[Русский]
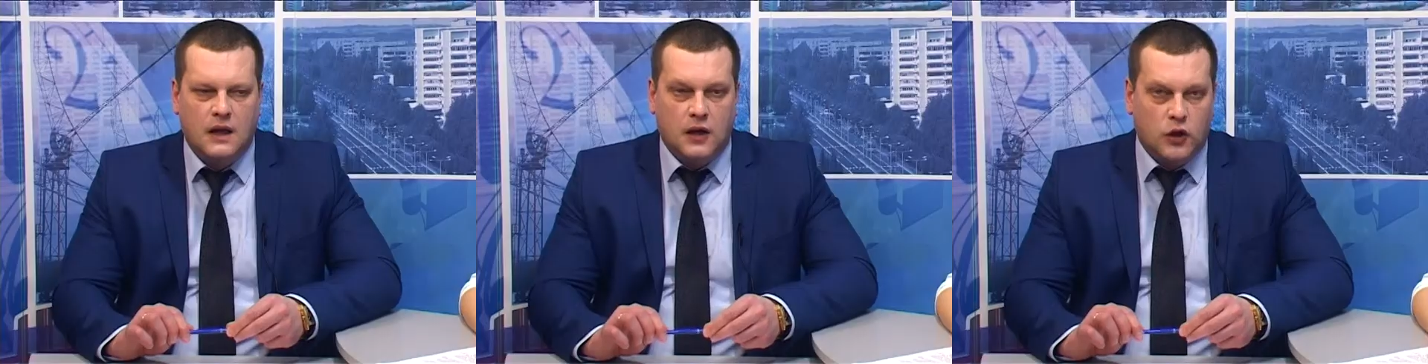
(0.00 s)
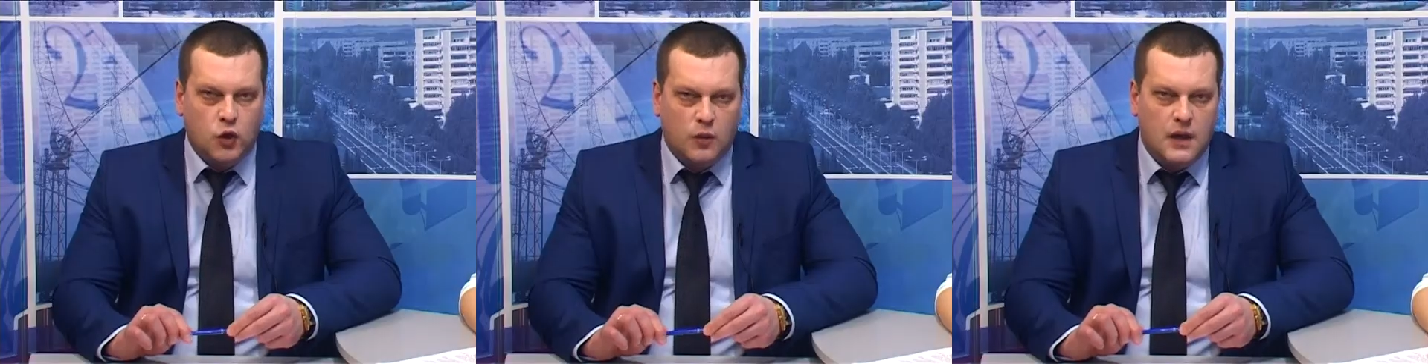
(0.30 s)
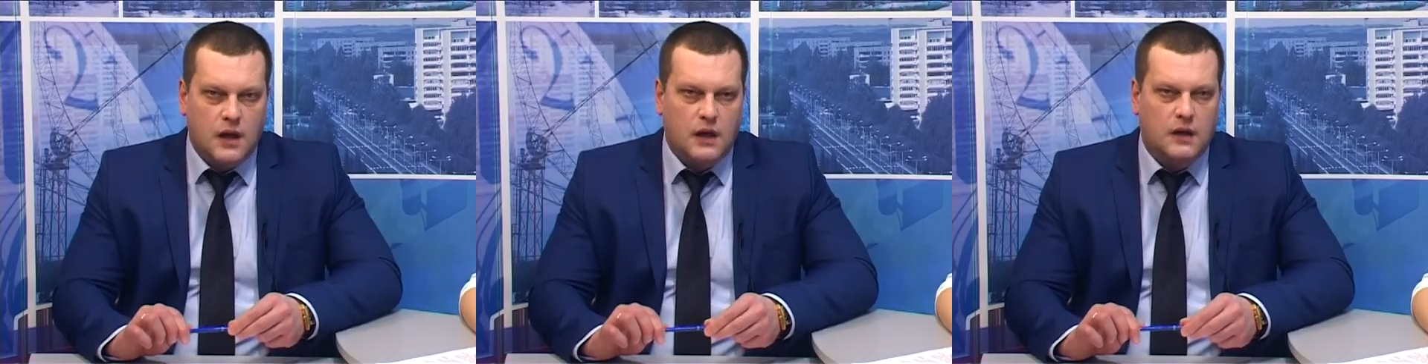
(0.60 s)

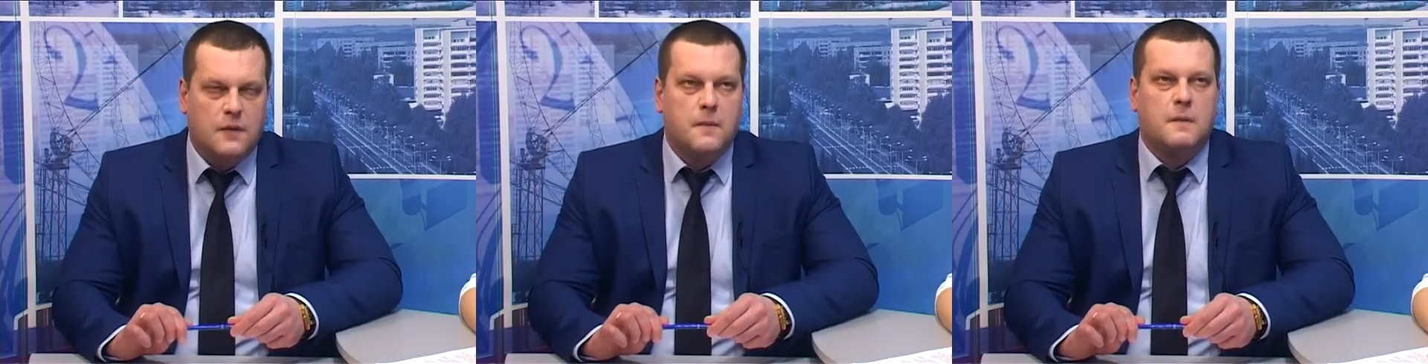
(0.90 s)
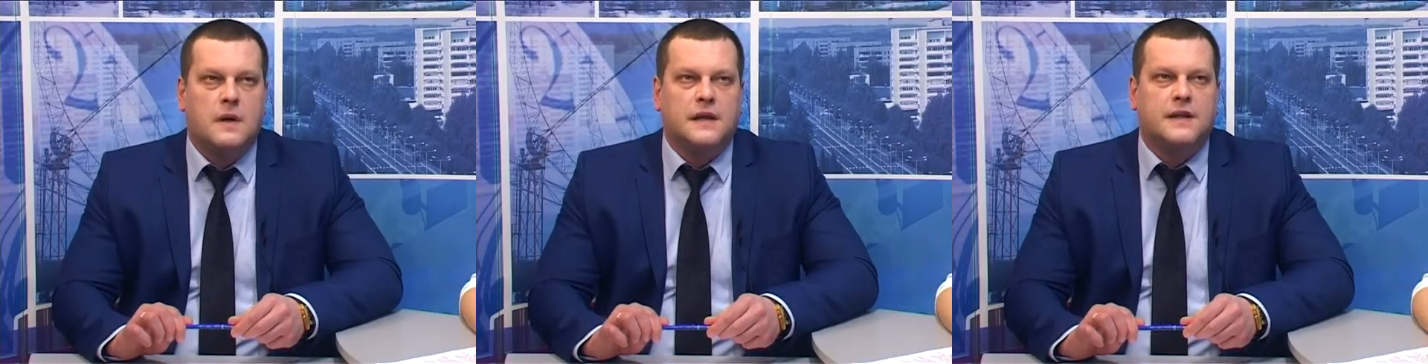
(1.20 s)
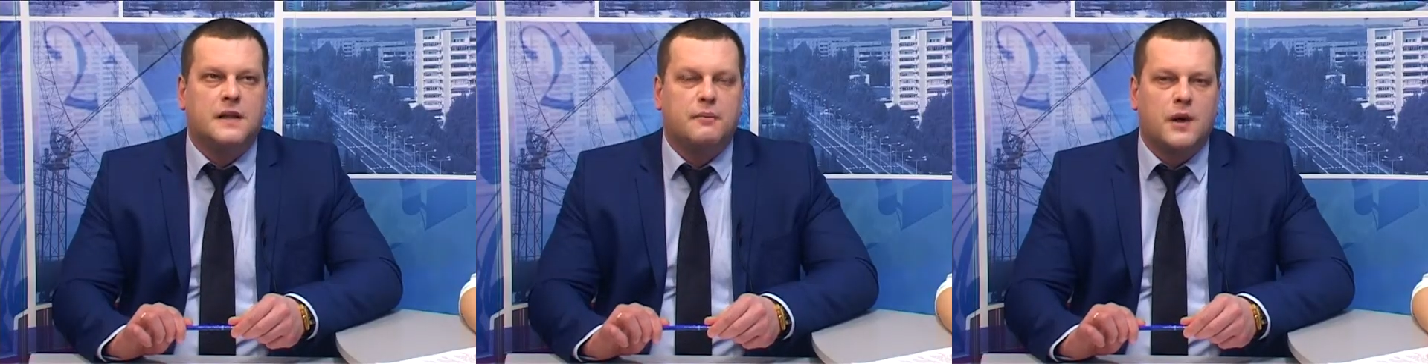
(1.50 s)
льдом,
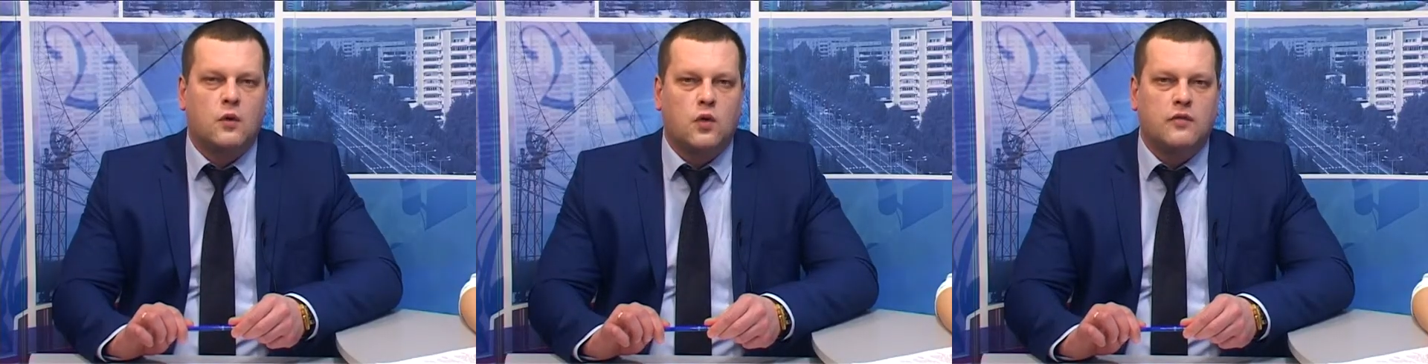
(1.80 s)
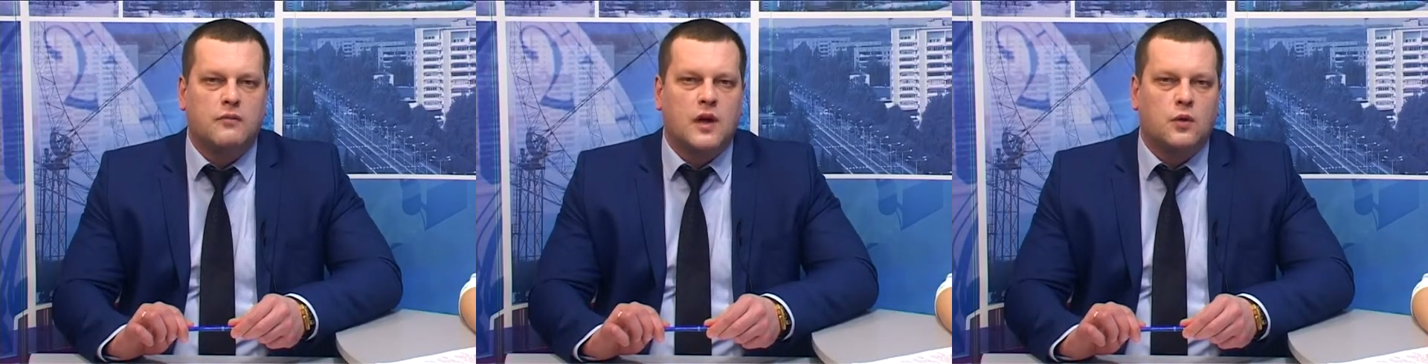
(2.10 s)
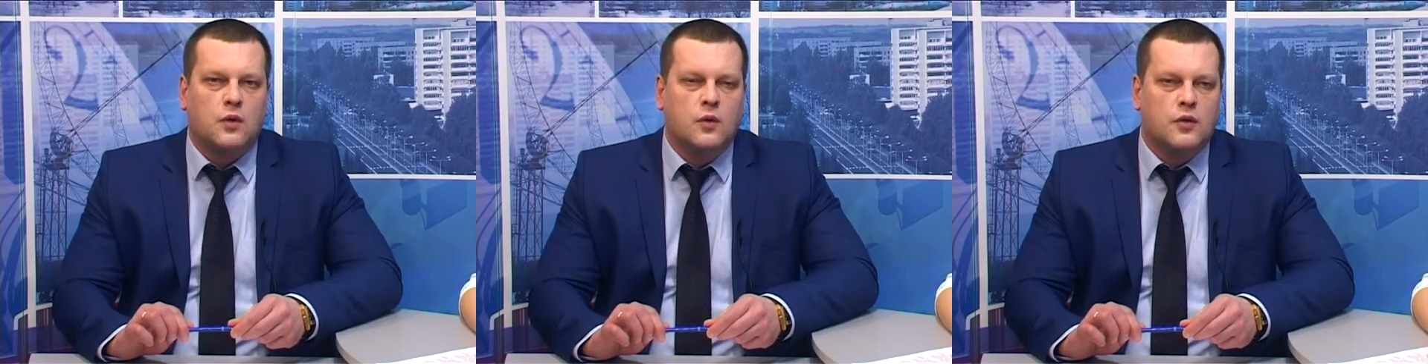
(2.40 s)
ледяным покровом,
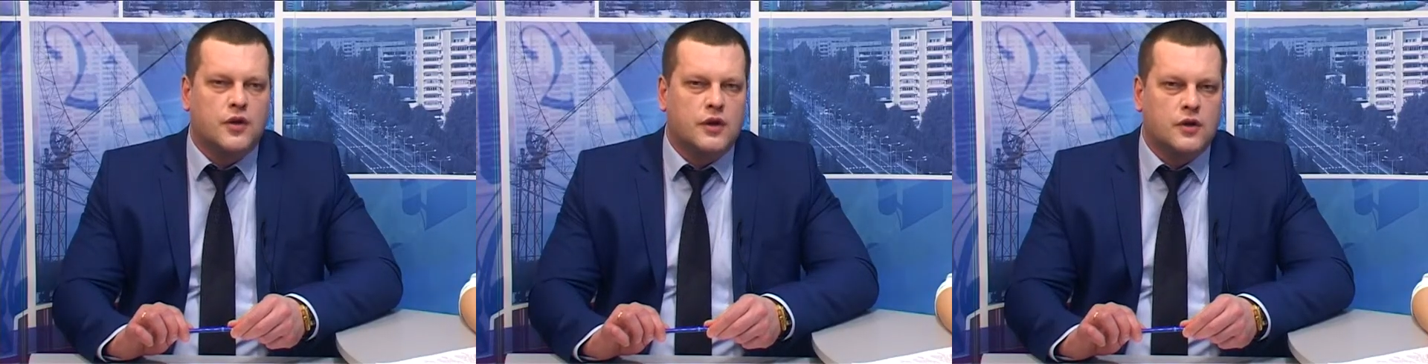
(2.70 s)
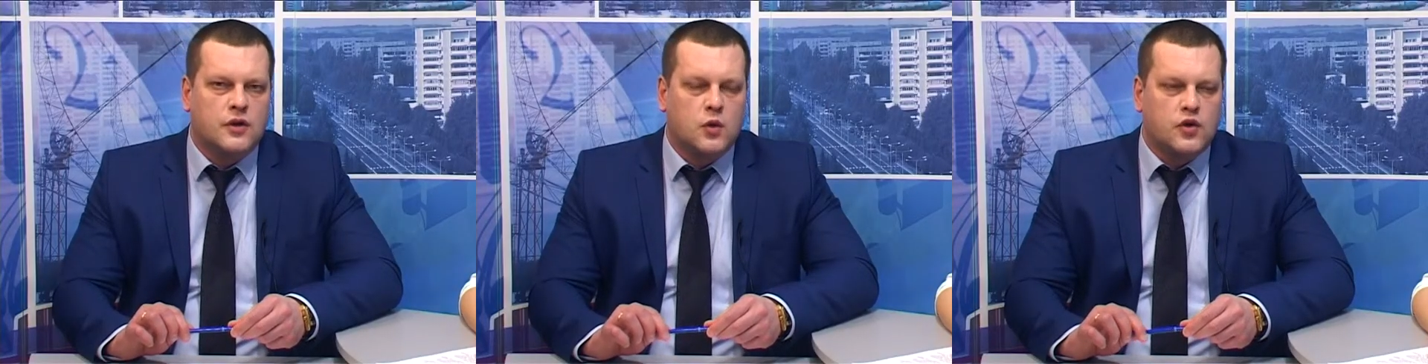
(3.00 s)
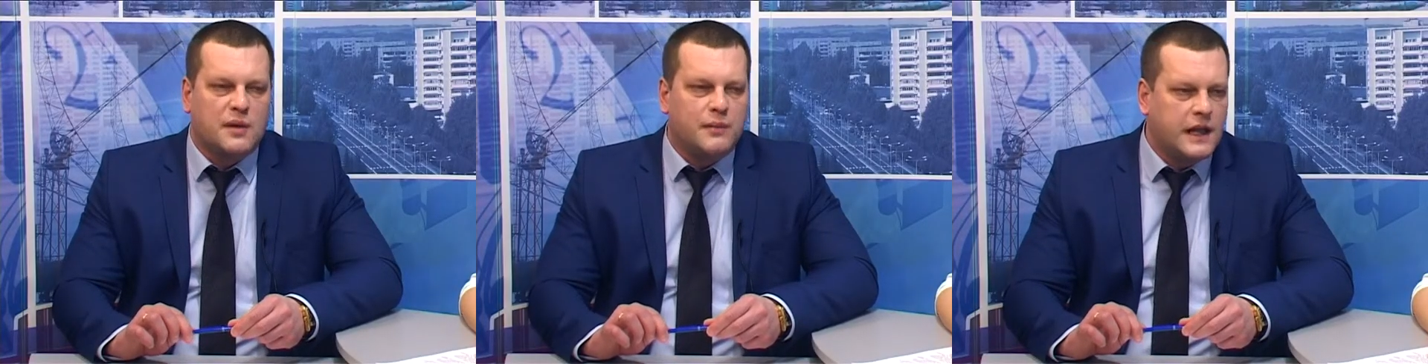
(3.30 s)
который очень
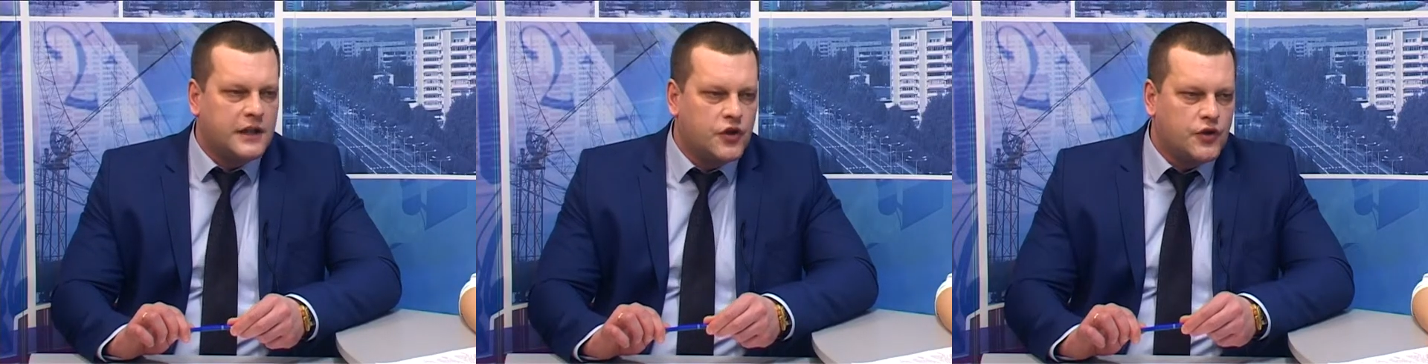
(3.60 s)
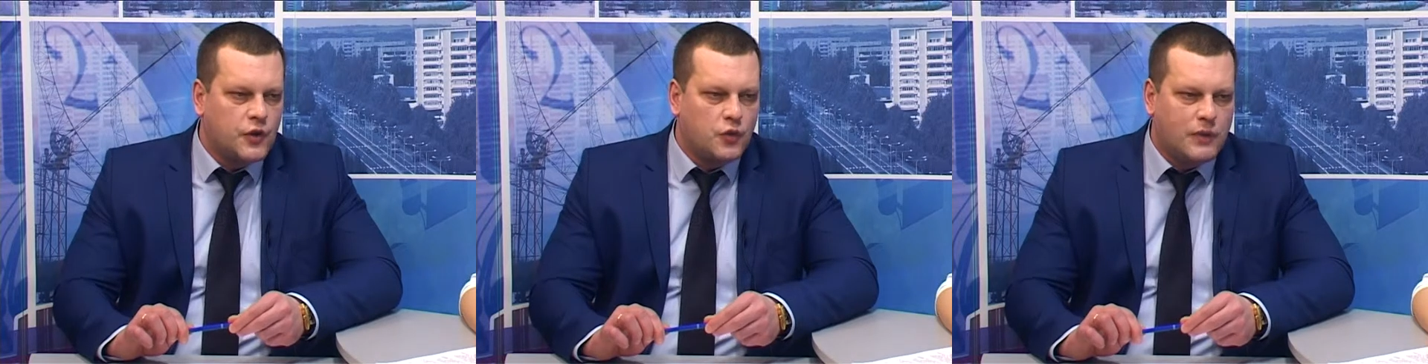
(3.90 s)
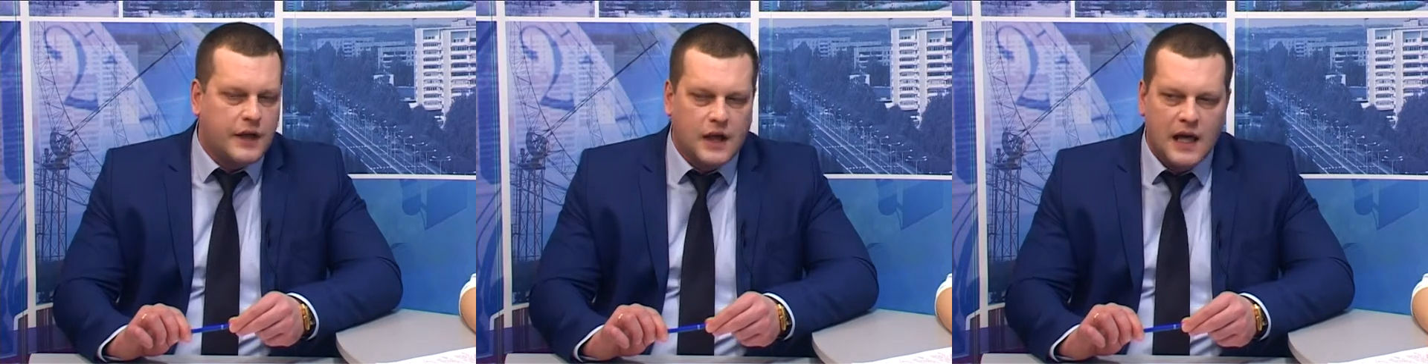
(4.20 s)
сложно механически
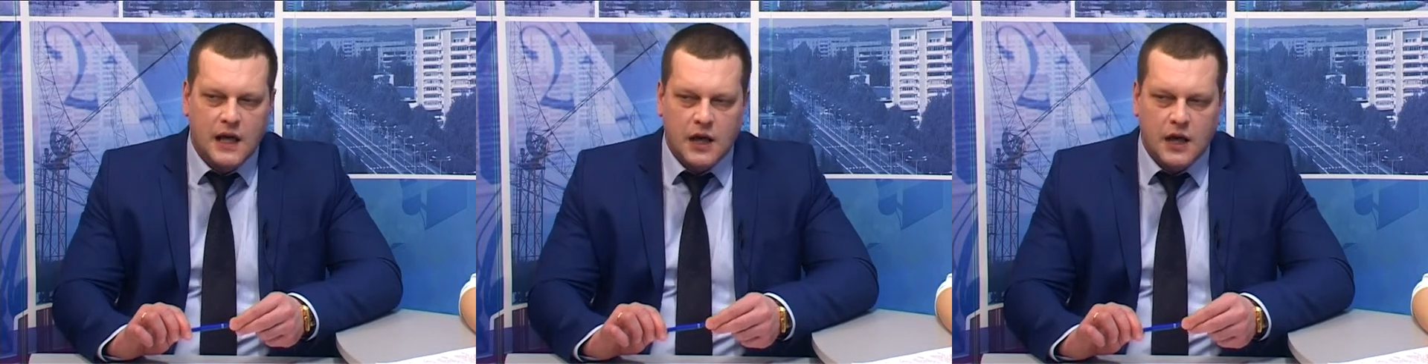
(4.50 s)
убрать.